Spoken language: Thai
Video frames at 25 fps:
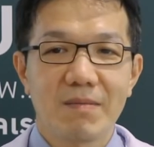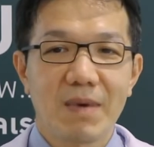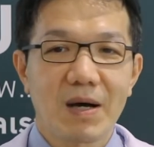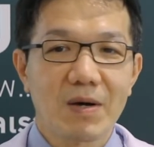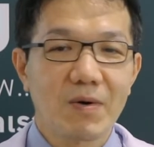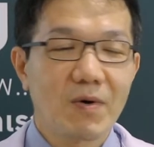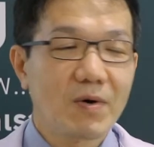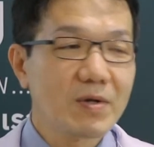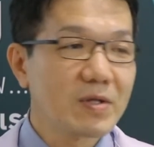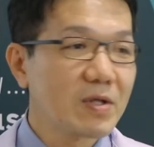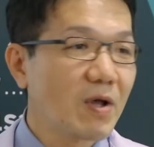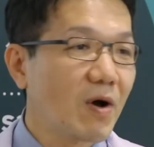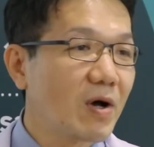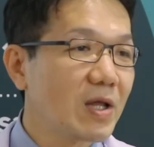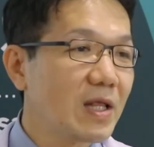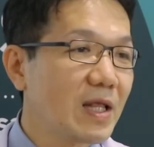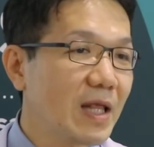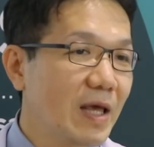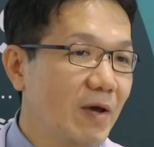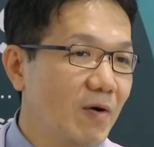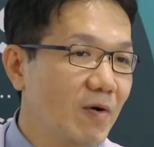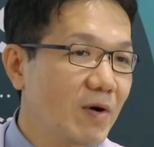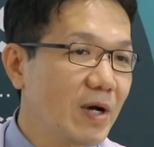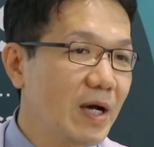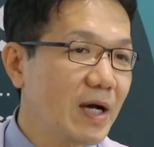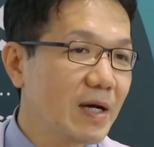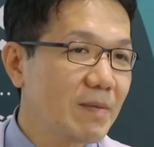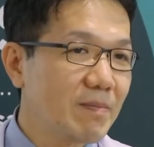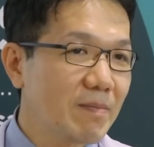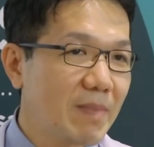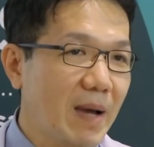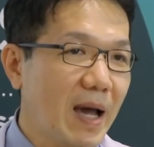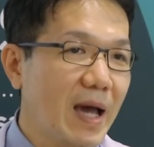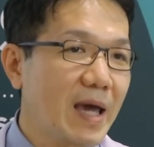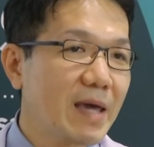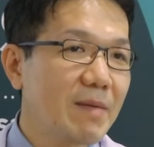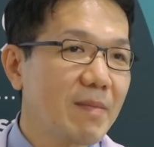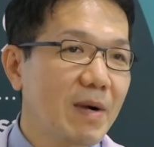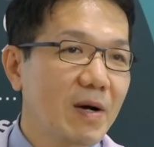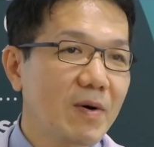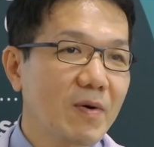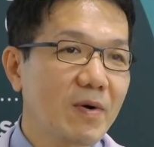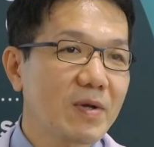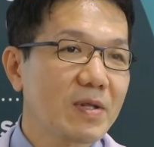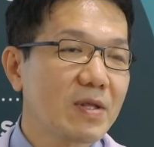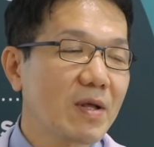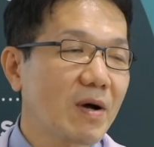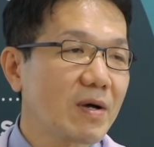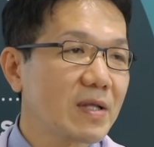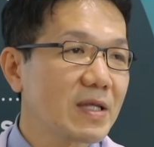บางคนนอนเร็วเกินไปบาง
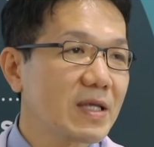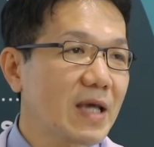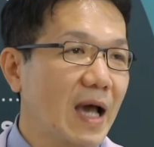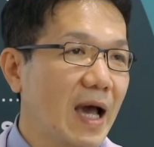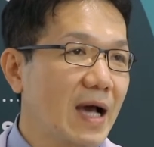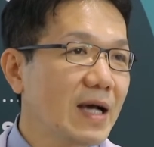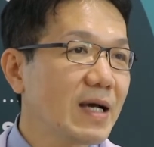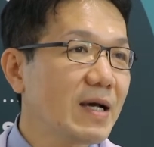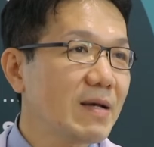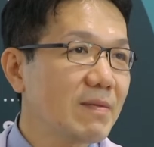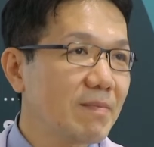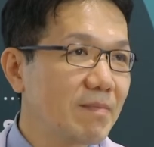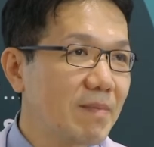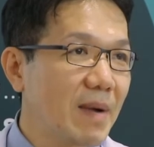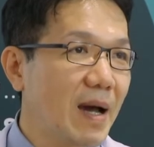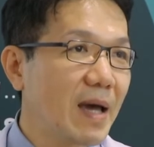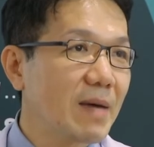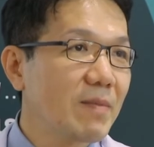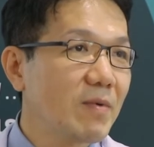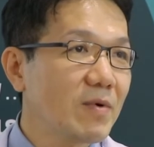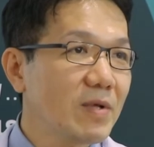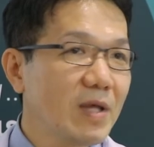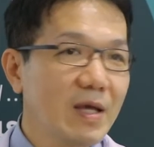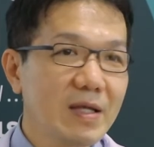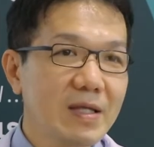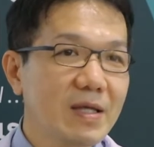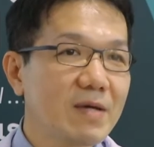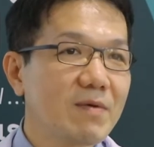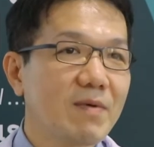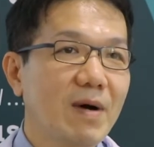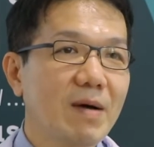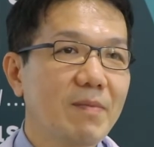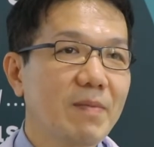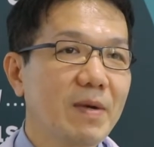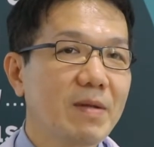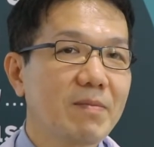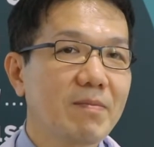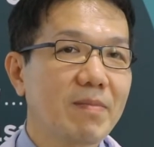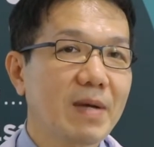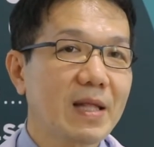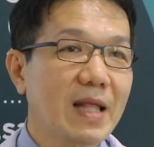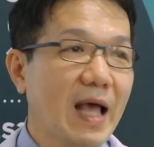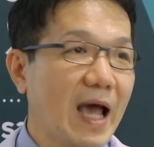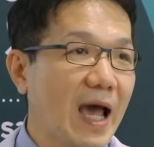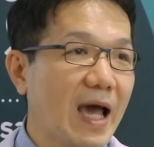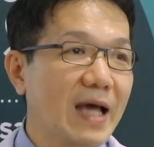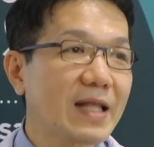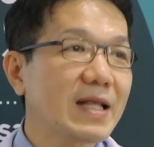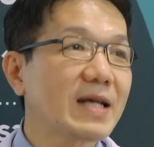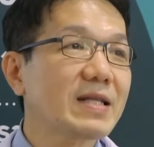คนนอนช้าเกินไปพวกนี้ถือว่าเป็นปัญ
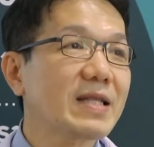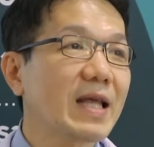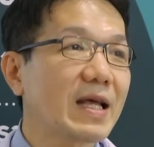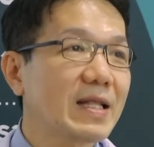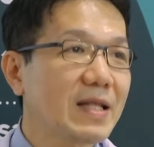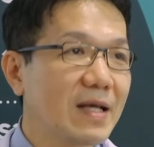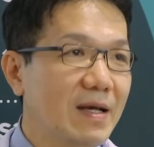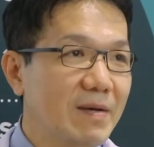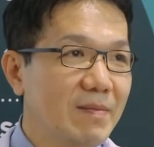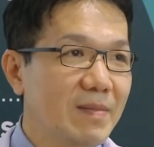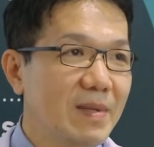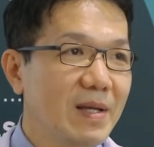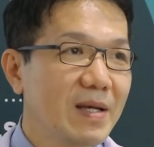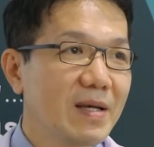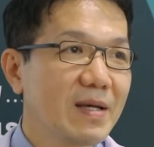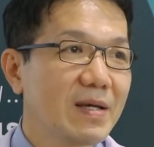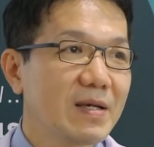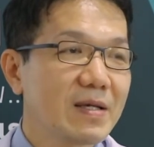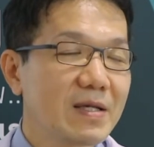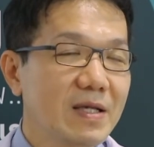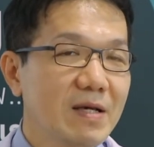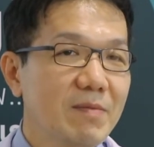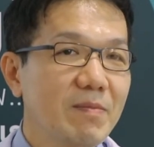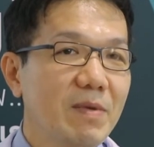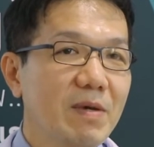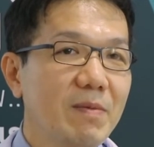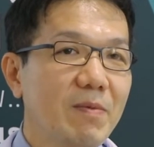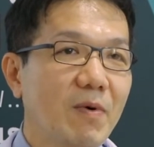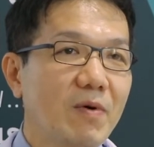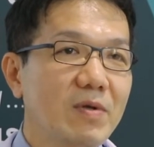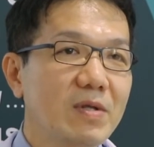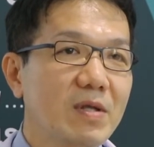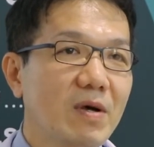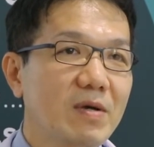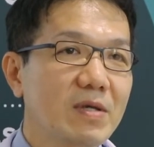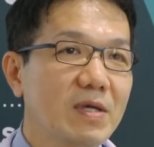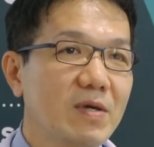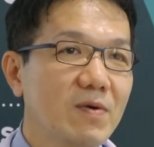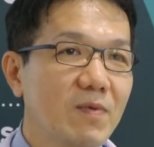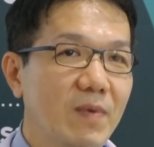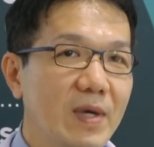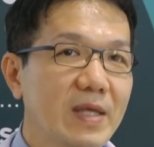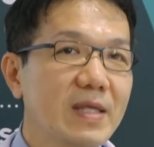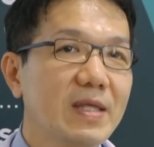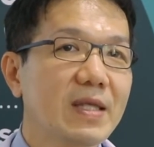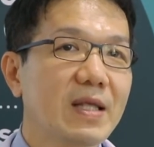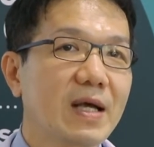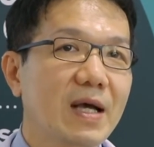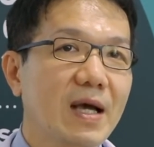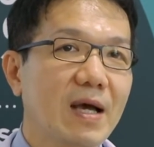หาทั้งนั้นครับซึ่งมีผลต่อชี
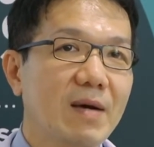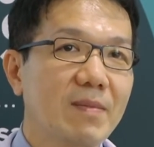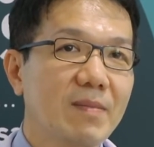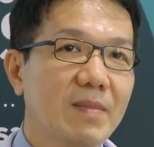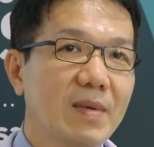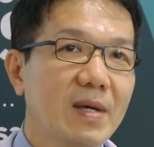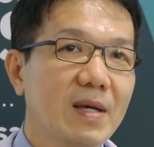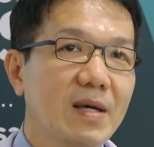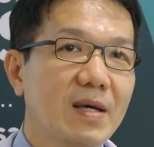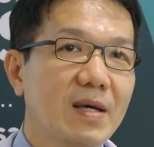วิตนะครับ